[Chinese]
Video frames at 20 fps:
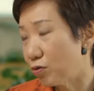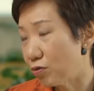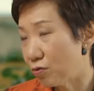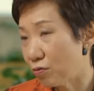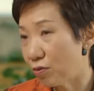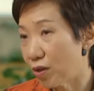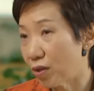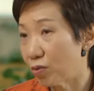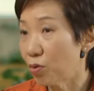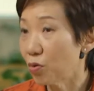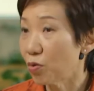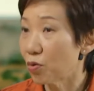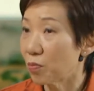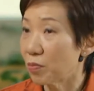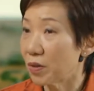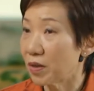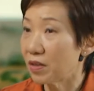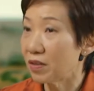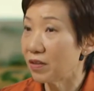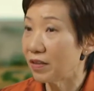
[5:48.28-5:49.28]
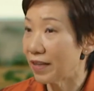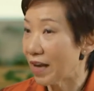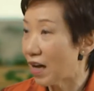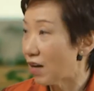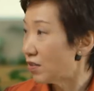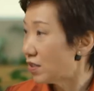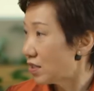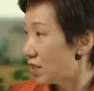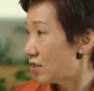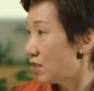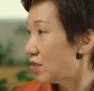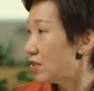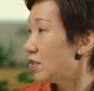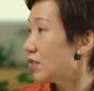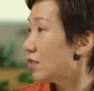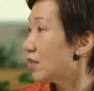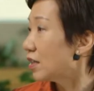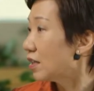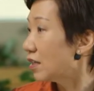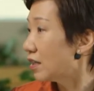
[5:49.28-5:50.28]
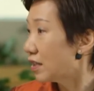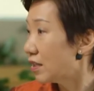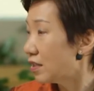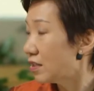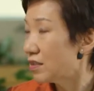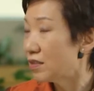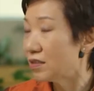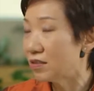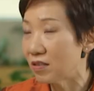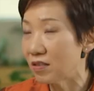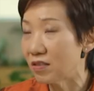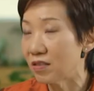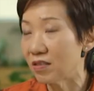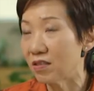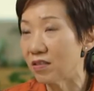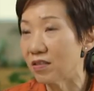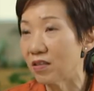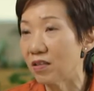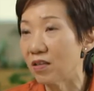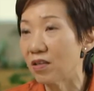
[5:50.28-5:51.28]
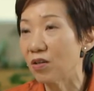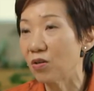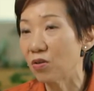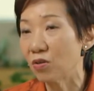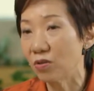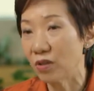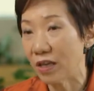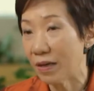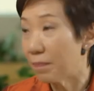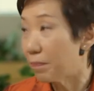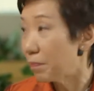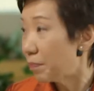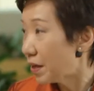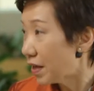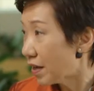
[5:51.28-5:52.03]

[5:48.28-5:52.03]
很重要，对我们了解自己的根、自己的演